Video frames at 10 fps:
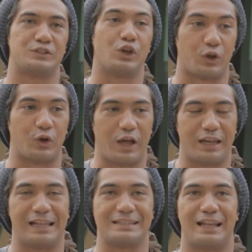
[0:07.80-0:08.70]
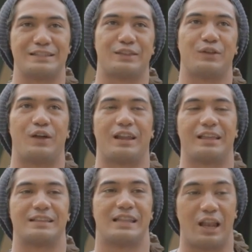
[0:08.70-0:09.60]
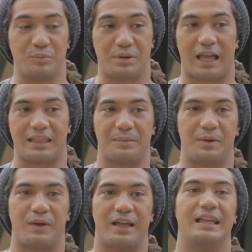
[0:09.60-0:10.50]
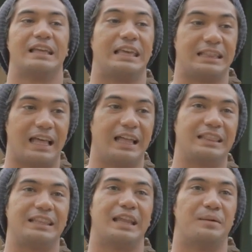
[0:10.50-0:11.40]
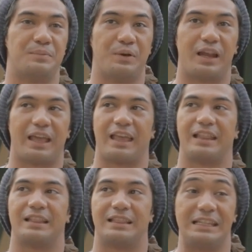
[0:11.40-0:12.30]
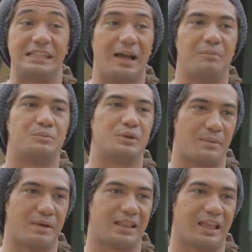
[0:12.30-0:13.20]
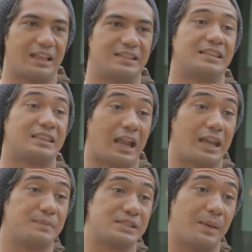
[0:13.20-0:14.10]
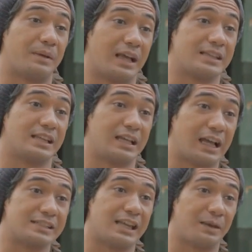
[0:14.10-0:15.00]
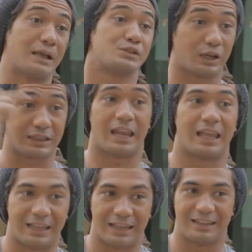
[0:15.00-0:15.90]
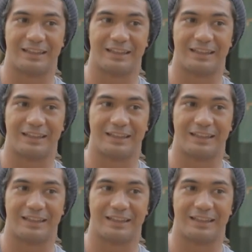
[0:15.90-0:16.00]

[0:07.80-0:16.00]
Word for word: Cokro adalah salah satu orang yang selalu berkata bahwa kita tidak boleh tidak membuka mata terhadap setiap gagasan-gagasan yang masuk ke tanah ini.